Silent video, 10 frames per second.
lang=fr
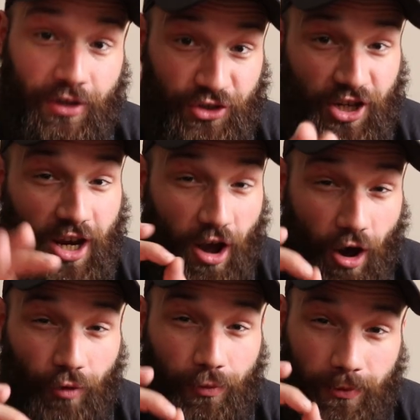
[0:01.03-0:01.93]
J'ai
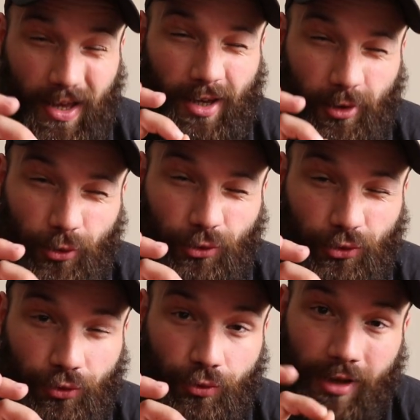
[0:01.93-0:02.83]
enfin
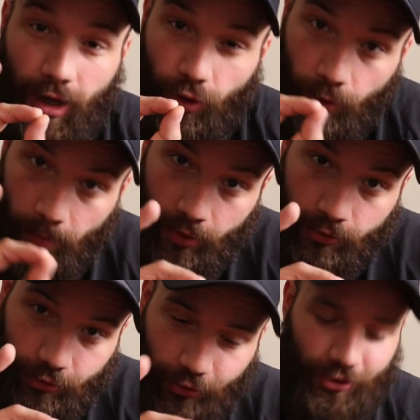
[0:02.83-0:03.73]
reçu la
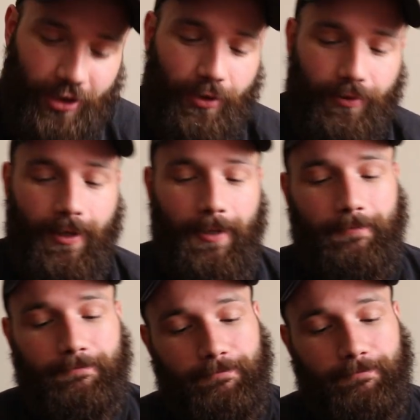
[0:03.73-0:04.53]
commande que j'attendais.